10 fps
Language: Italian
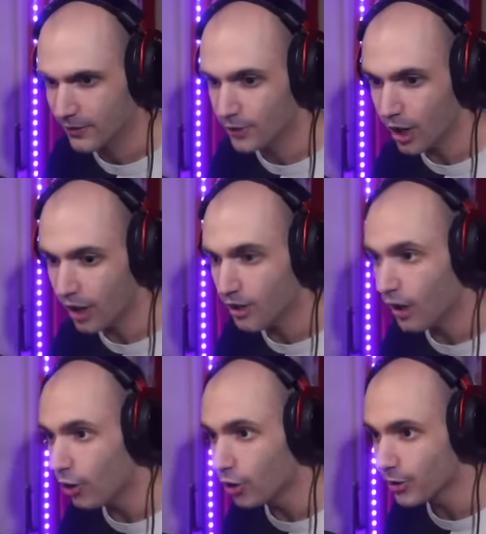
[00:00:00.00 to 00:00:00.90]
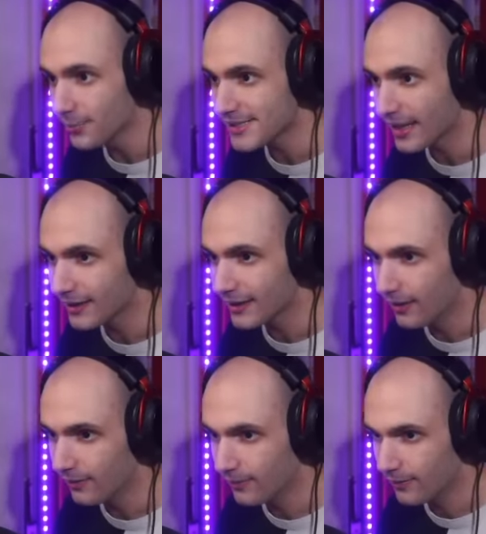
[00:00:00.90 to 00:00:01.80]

No! Oh, non mi stacca!